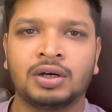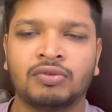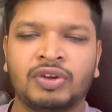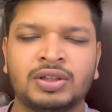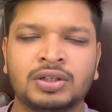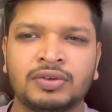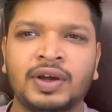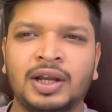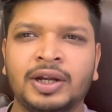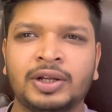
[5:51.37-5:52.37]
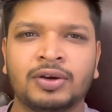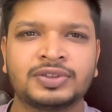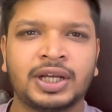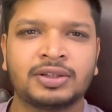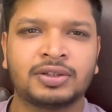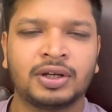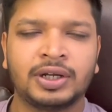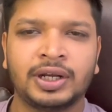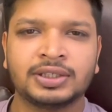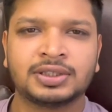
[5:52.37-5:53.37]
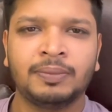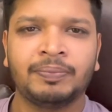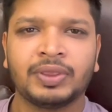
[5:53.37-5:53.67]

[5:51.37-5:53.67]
विद वैलिडिटी ऑफ शायद थर्टी डेज था